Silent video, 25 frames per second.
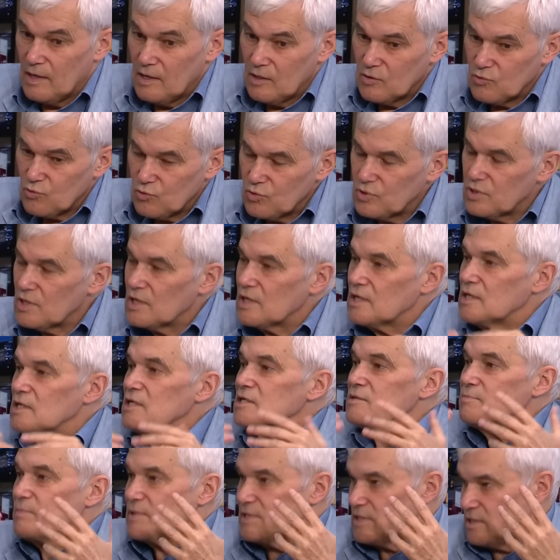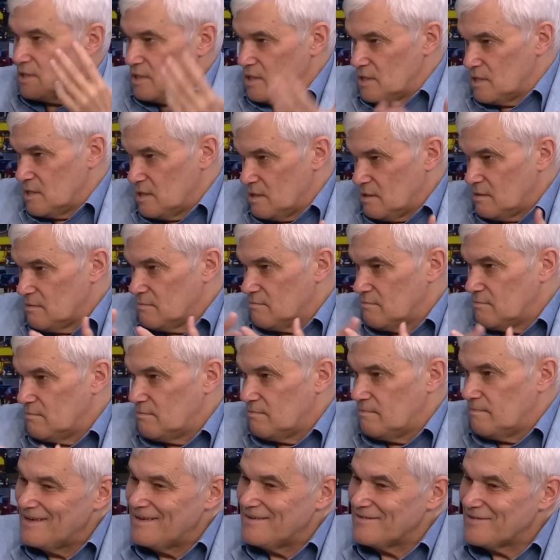Ну и, наконец, последнее.
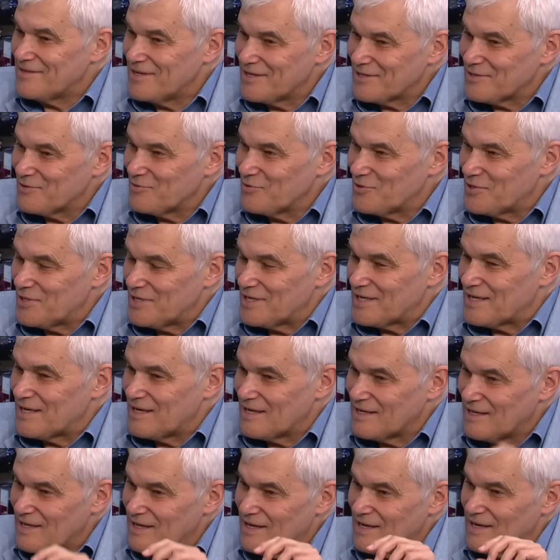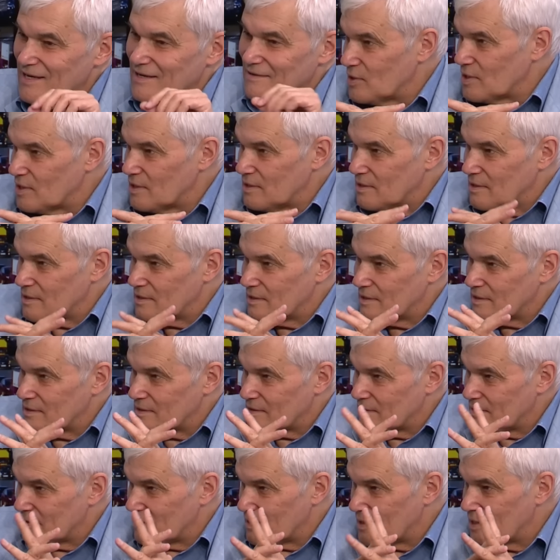В тех случаях, когда
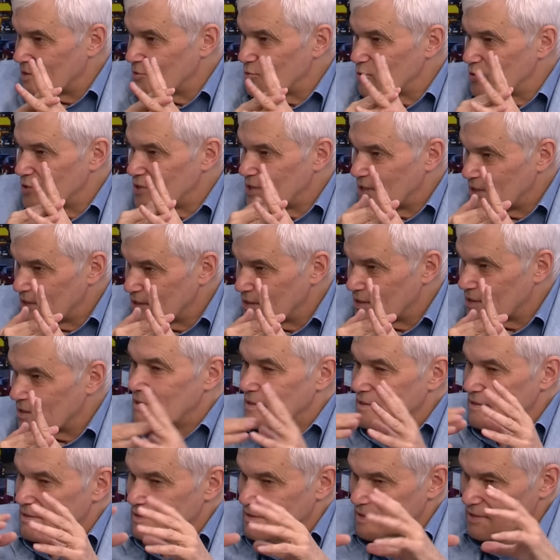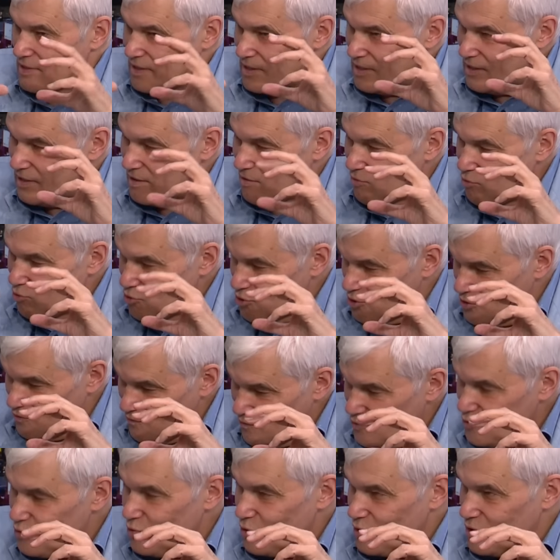э, радиосигнал на очень
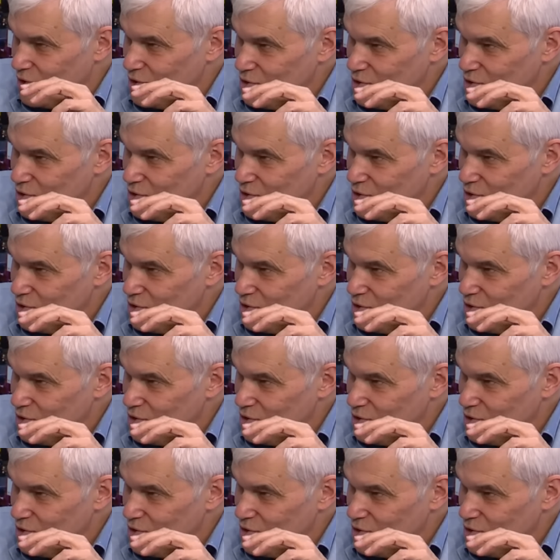высоких